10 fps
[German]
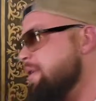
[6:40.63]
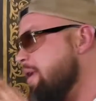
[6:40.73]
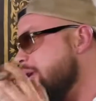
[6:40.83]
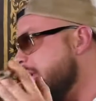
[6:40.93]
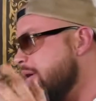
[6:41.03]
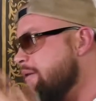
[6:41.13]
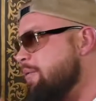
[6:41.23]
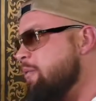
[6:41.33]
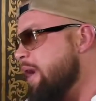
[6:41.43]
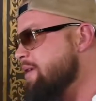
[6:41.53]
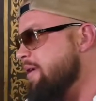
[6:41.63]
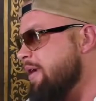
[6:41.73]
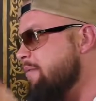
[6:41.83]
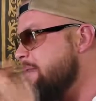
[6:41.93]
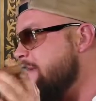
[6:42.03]
Die Leute sagen eher, oh,
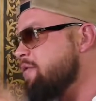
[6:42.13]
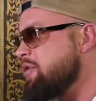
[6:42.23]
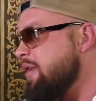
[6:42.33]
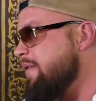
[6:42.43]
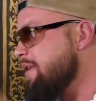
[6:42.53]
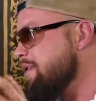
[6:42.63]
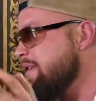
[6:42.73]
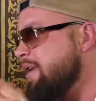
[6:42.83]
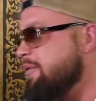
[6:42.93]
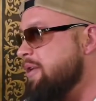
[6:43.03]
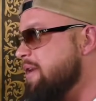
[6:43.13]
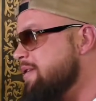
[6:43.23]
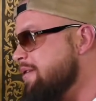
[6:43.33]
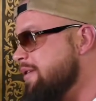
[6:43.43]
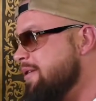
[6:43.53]
Hexagramm, David Stern, was ist es denn nun
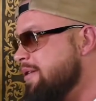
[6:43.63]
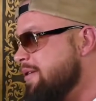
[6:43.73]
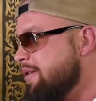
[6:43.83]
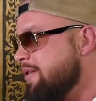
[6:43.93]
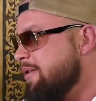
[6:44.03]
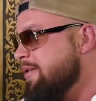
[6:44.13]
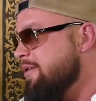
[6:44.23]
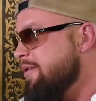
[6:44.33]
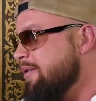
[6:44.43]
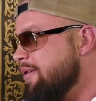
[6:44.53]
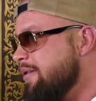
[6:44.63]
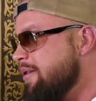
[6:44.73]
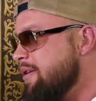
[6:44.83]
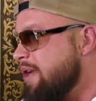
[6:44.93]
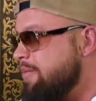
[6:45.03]
jetzt?
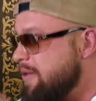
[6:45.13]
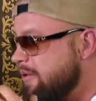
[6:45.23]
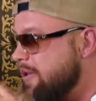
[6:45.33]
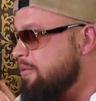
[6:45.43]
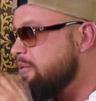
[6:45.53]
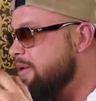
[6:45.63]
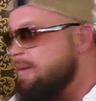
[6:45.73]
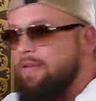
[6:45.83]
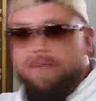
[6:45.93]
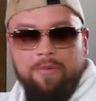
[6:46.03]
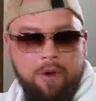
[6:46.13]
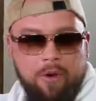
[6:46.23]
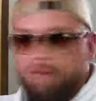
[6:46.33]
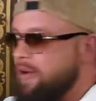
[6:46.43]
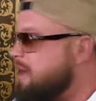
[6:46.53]
Und ich denke mir so, ja gut, aber auf der
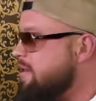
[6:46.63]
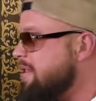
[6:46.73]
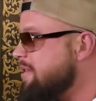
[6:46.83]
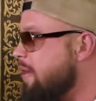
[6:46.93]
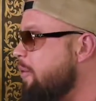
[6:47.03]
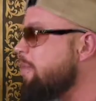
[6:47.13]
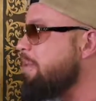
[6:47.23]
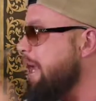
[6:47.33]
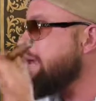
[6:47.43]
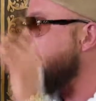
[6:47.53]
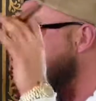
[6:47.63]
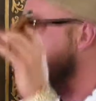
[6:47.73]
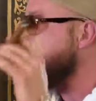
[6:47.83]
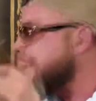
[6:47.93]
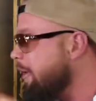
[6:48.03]
Marokko-Fahne ist jetzt auch ein
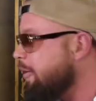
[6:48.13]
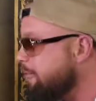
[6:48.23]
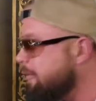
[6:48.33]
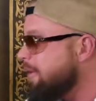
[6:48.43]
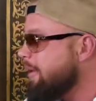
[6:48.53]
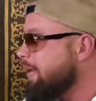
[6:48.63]
Pentagramm drauf.